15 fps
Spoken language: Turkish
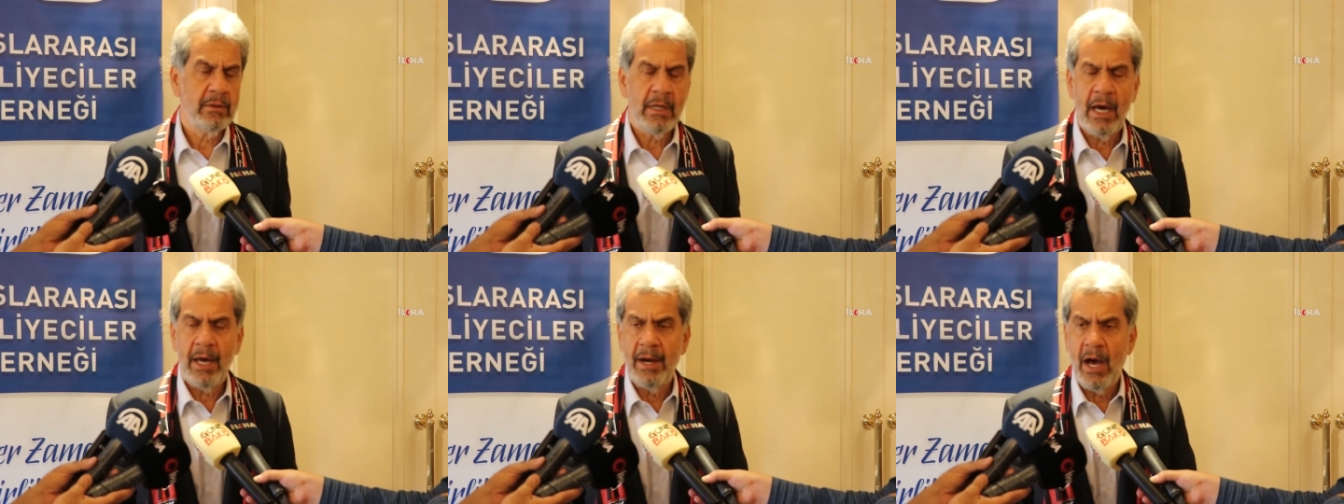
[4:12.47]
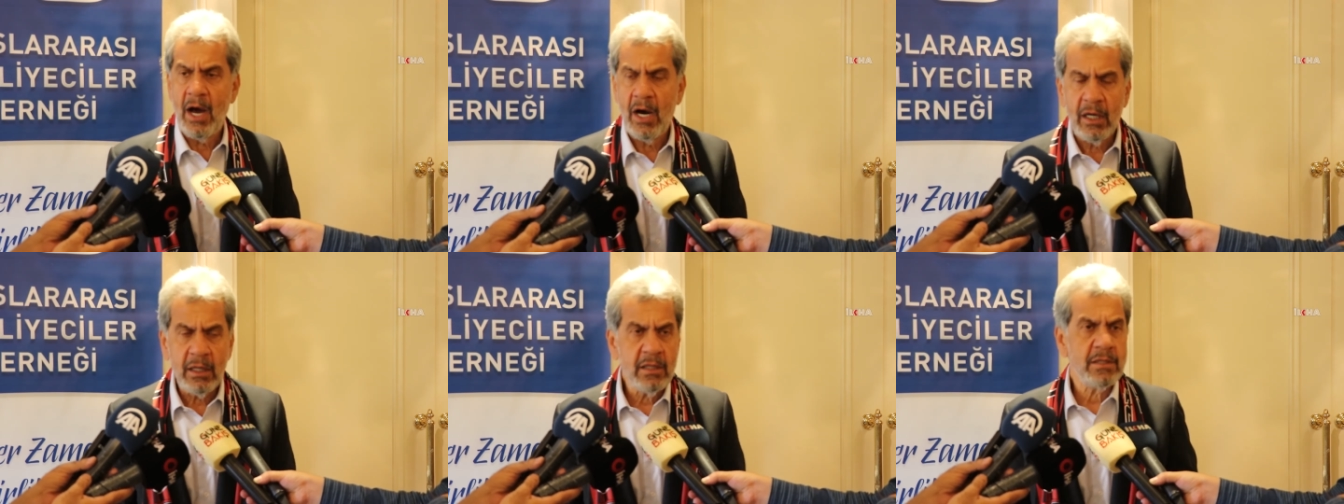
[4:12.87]
Yani
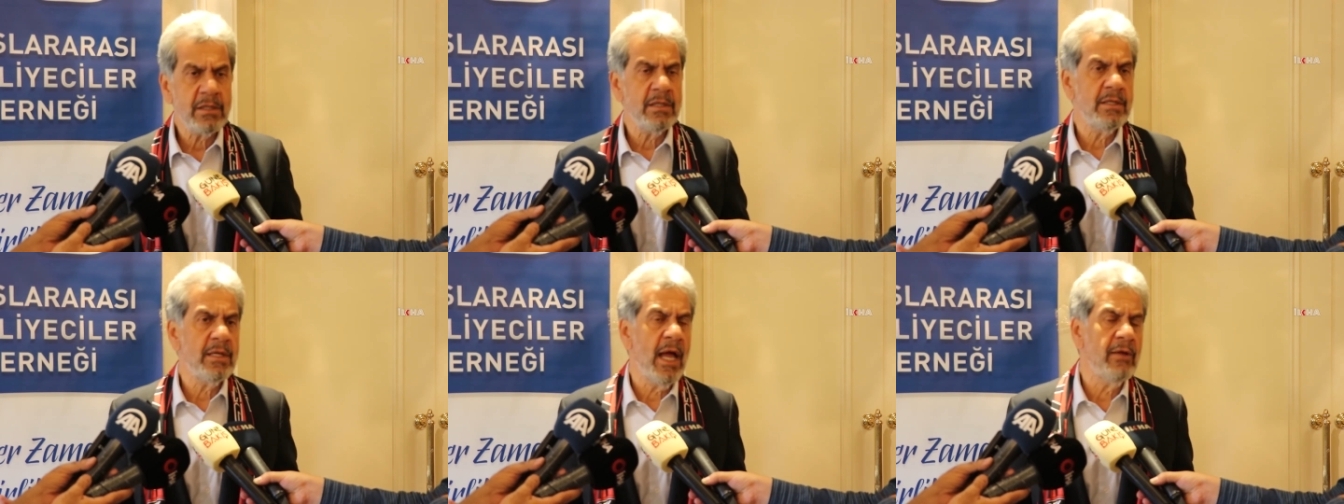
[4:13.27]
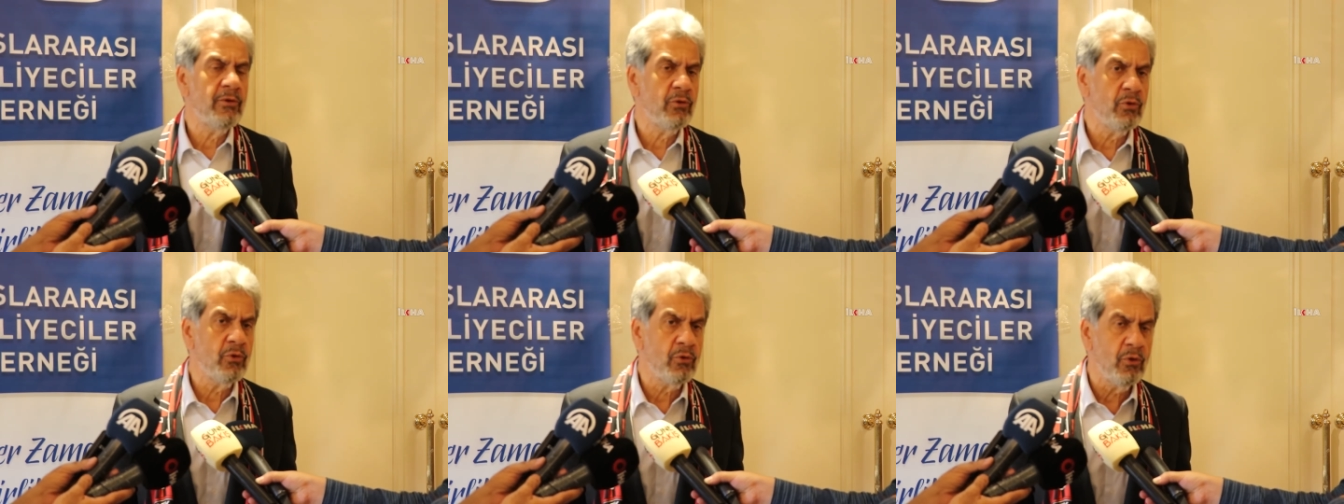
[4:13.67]

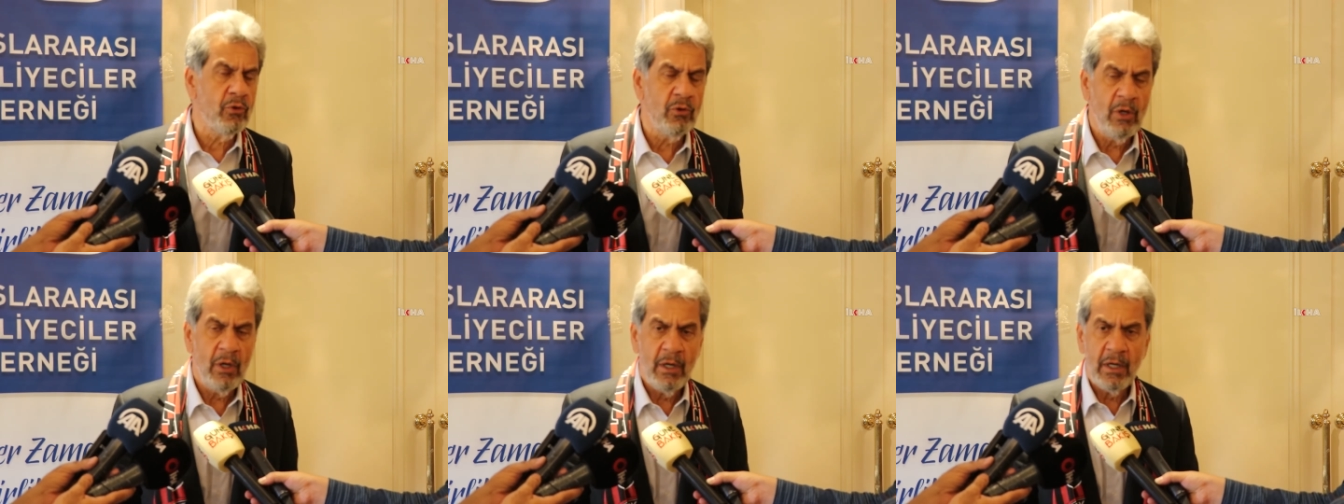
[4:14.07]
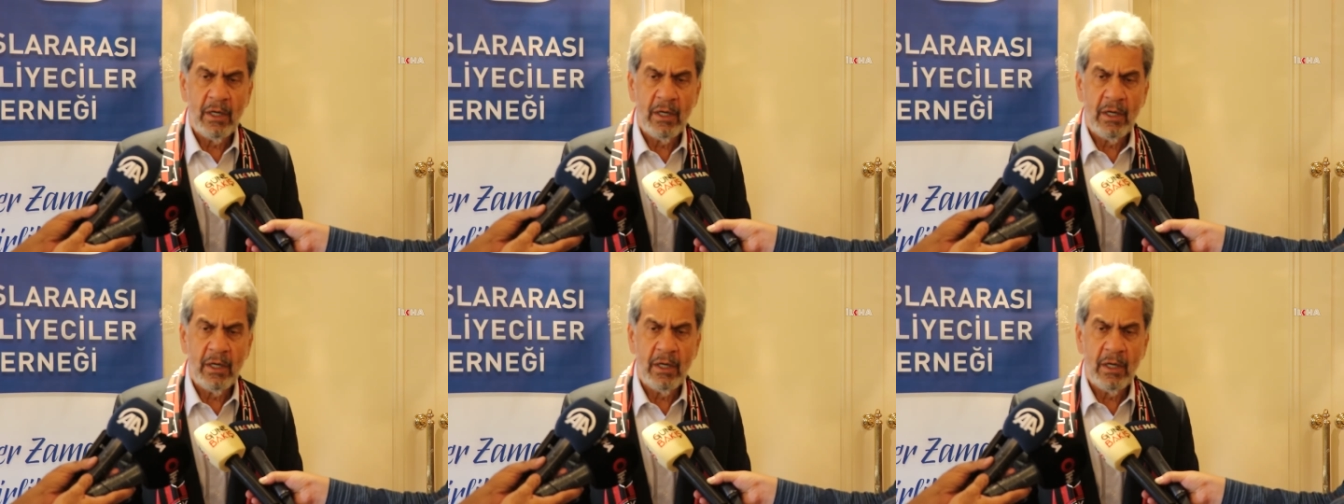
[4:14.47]
halısından tutun,